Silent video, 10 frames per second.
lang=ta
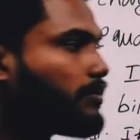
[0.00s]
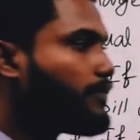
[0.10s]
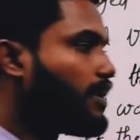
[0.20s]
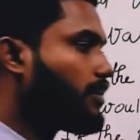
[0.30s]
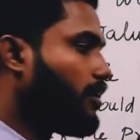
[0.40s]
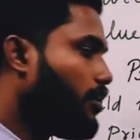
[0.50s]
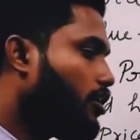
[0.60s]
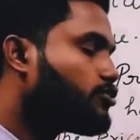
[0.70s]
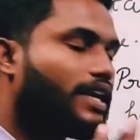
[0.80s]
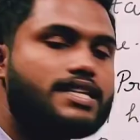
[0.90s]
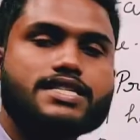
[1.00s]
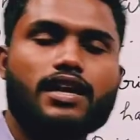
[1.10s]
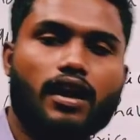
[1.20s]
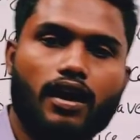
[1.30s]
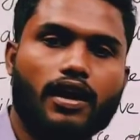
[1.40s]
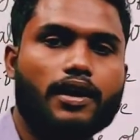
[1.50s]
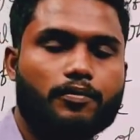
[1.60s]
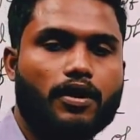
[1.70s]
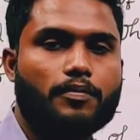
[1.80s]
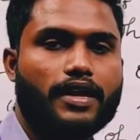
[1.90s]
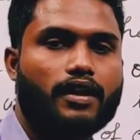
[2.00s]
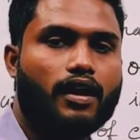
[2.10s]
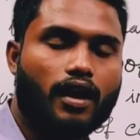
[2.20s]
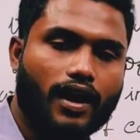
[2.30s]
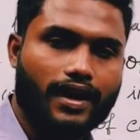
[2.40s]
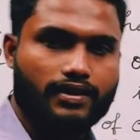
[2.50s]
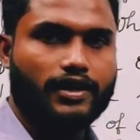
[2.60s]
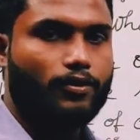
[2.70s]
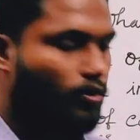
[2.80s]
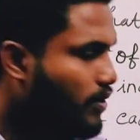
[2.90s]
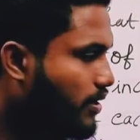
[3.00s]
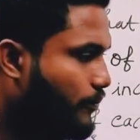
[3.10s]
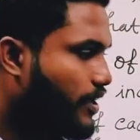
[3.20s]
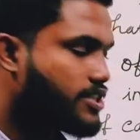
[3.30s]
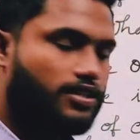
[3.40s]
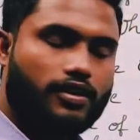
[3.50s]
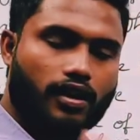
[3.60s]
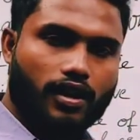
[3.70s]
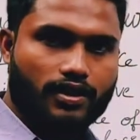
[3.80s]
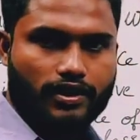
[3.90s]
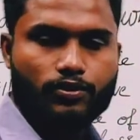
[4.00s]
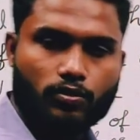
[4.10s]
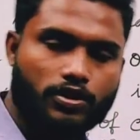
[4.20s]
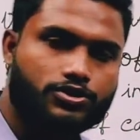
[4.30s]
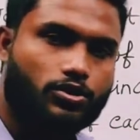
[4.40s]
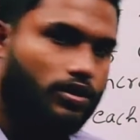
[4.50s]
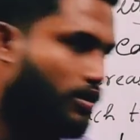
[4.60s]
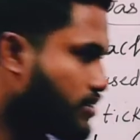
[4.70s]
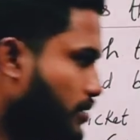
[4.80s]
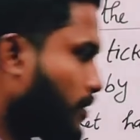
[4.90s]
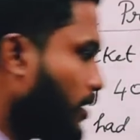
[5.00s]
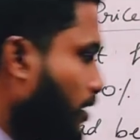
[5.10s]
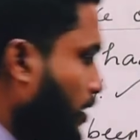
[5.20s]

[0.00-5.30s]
கம்மியாக தான் ஸோ இன்ஷியலாக ஆறாயிரம் ரூபாய் அப்படின்னா ஆயிரத்தி இரநூறுபா கம்மியாச்சுன்னா நாலாயிரத்தி எண்ணூறுபான்னு சொல்கிற கஷ்டமா